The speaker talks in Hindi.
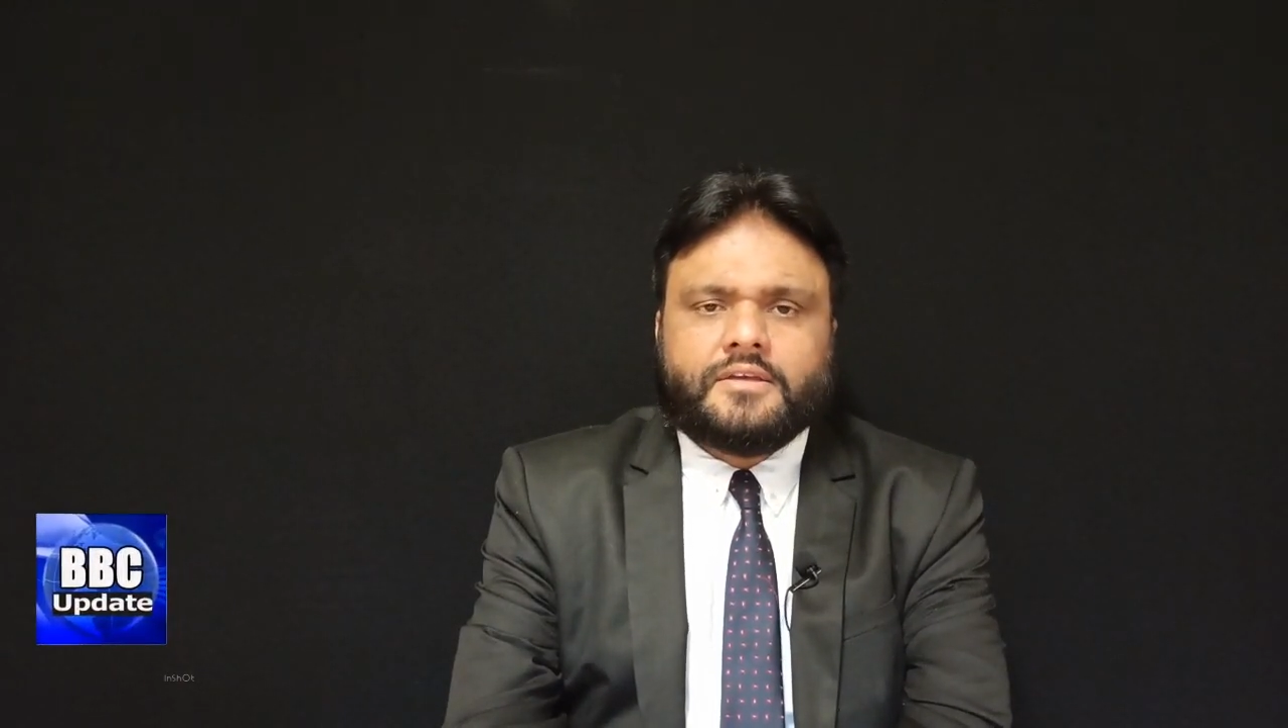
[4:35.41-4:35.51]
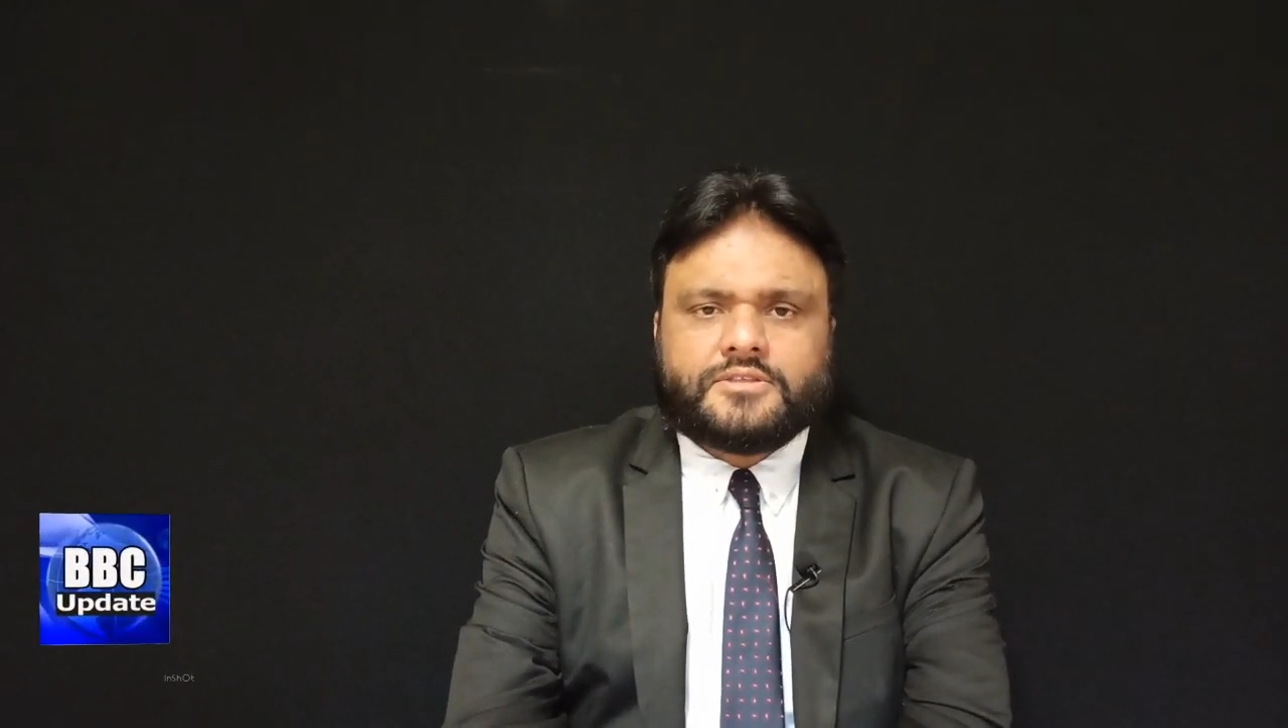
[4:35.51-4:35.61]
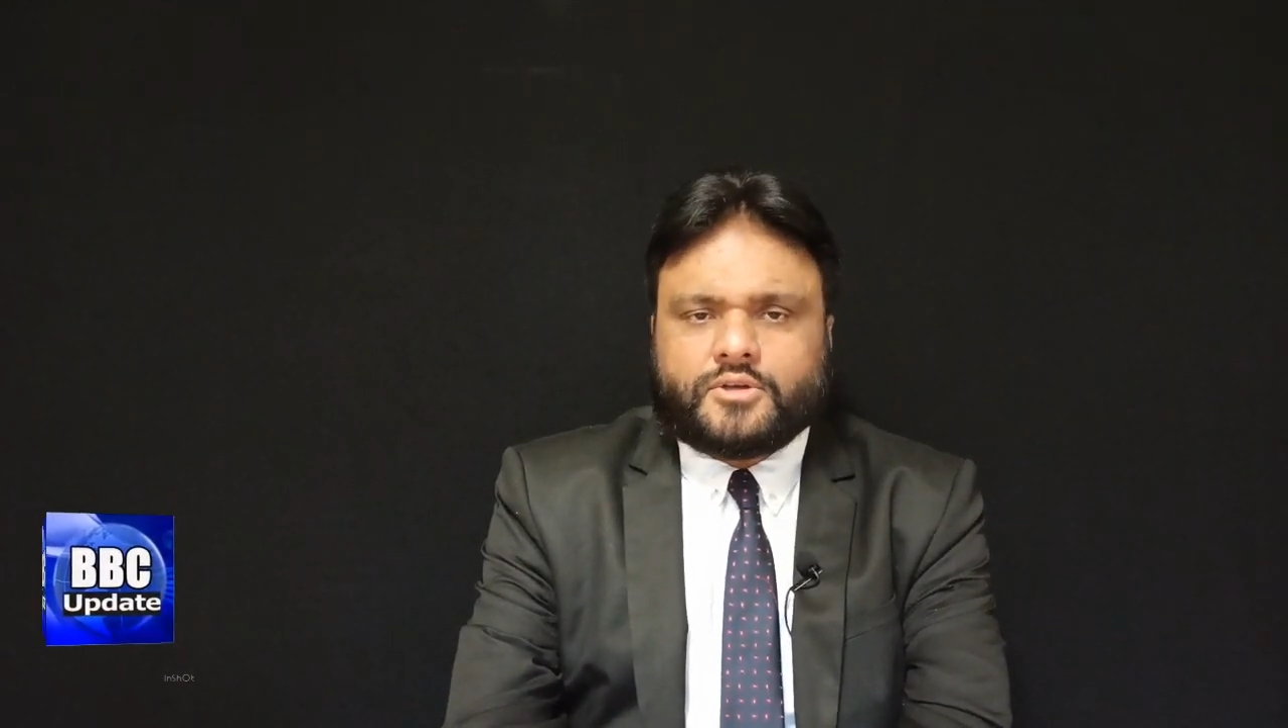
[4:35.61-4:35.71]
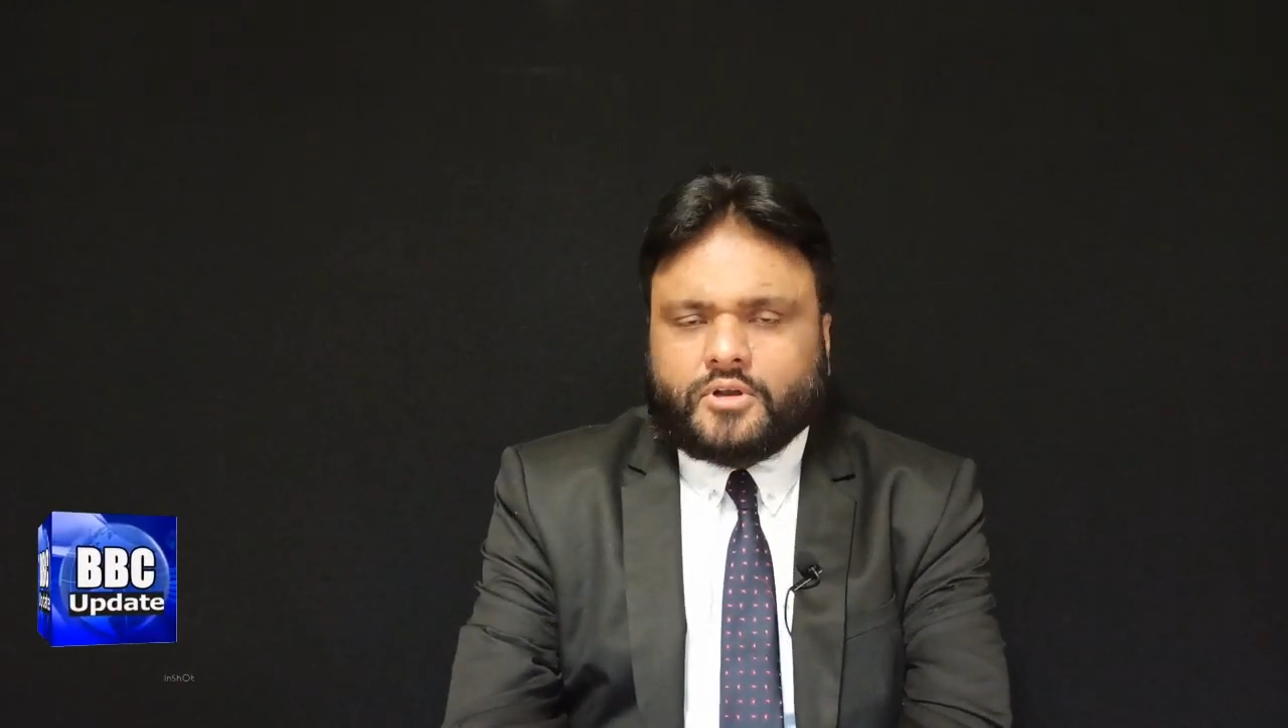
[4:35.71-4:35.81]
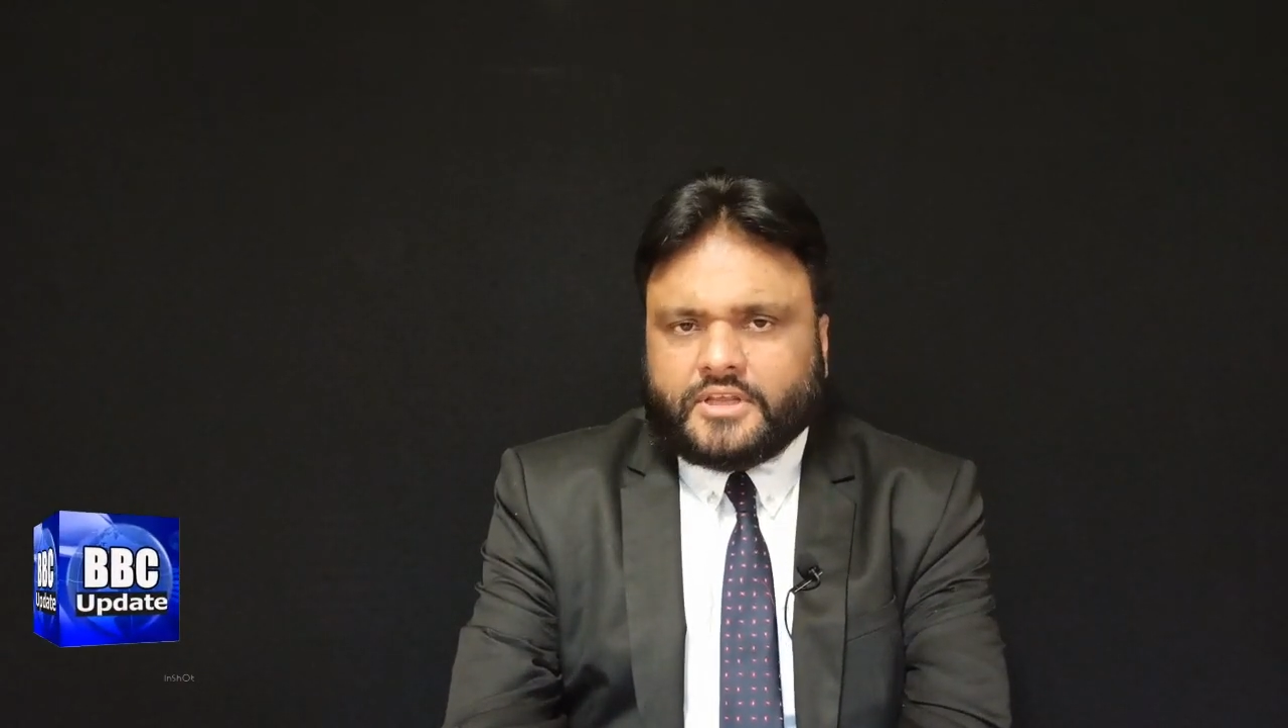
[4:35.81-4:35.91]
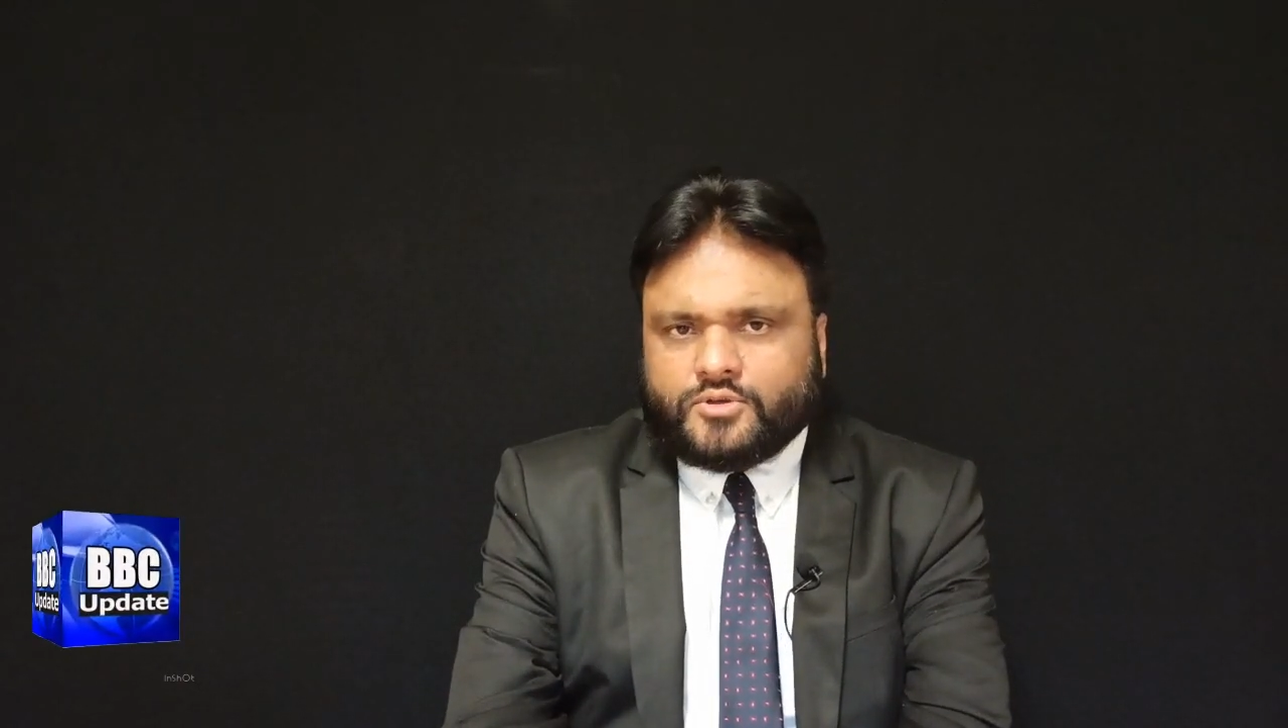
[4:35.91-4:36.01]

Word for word: जिन्होंने